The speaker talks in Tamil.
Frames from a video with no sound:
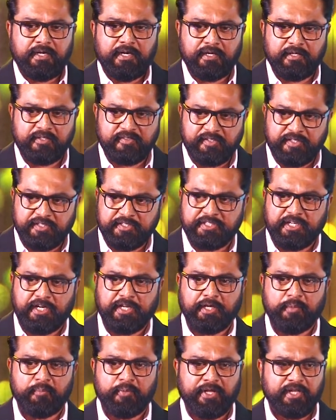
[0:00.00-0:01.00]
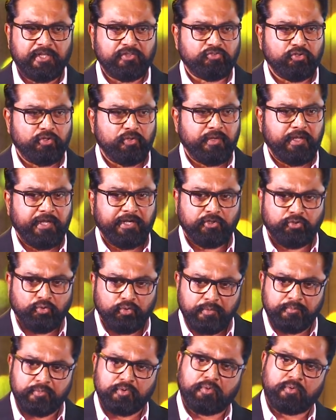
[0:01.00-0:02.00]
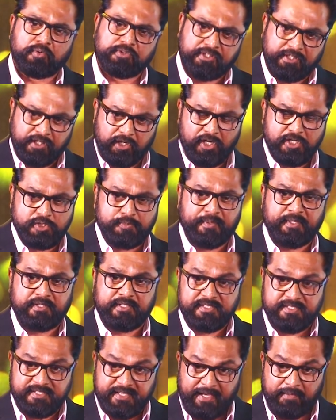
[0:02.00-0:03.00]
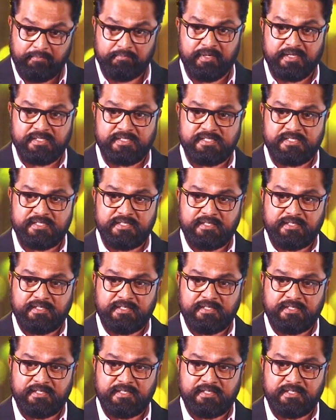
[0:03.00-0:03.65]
அங்கே சிகிச்சை அளிக்க முடியாதுன்னு சொன்னோன்னா ஐ டுக்கிம் டு ஜெனரல் ஹாஸ்பிட்டல் இந்த சேம் பஸ்